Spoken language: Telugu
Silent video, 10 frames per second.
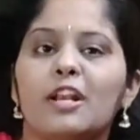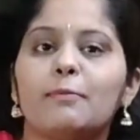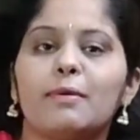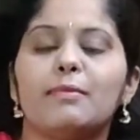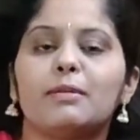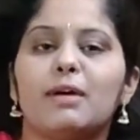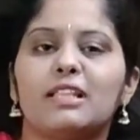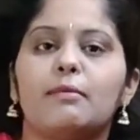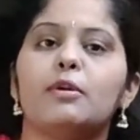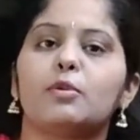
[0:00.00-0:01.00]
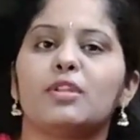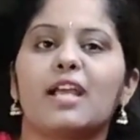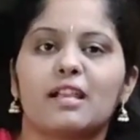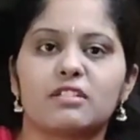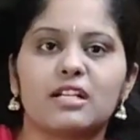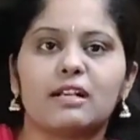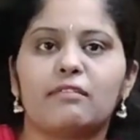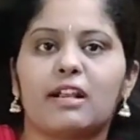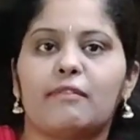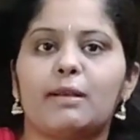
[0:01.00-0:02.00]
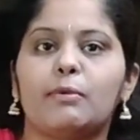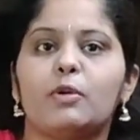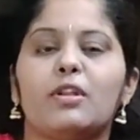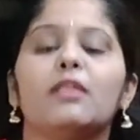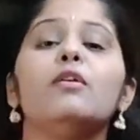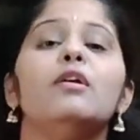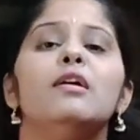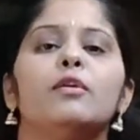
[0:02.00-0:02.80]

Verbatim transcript: ఆన్లైన్ పేమెంట్ మాత్రమే ఉంటుంది క్యాష్ ఆన్ డెలివరీ అవైలబుల్ ఉండదు